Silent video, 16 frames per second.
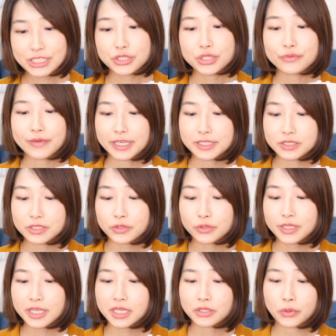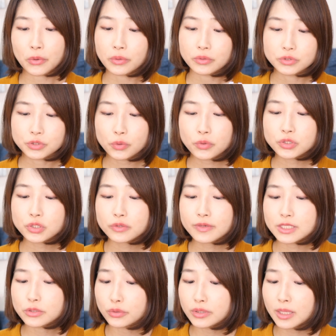術は必要だけど聴衆
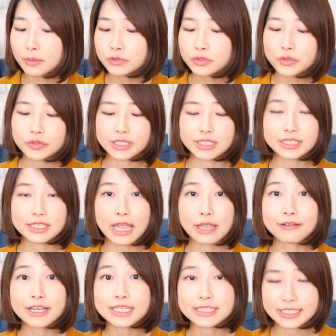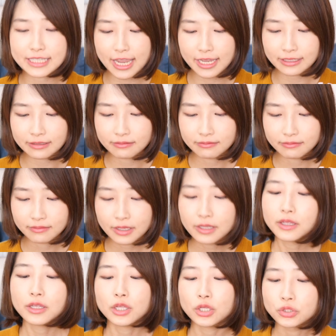はそんなものを聞きたいわけじゃない。
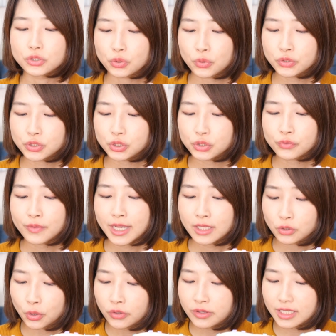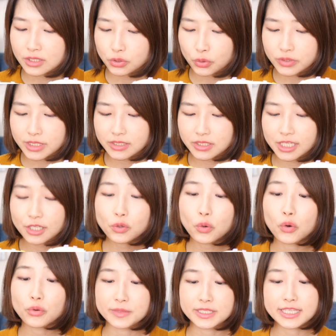聴衆はどんな超絶技
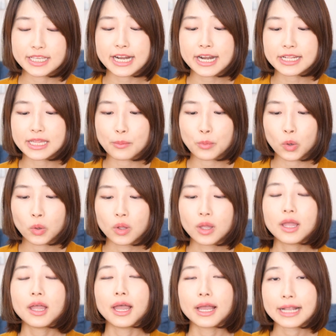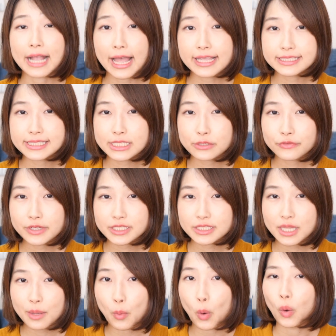巧を見せられても感心はし
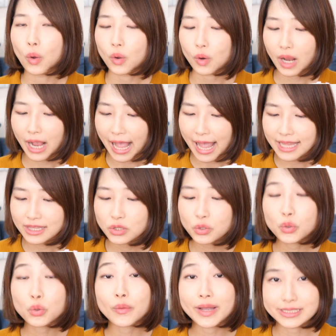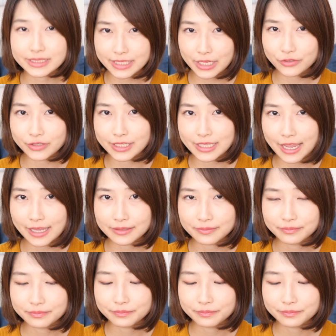ても感動はしてくれない。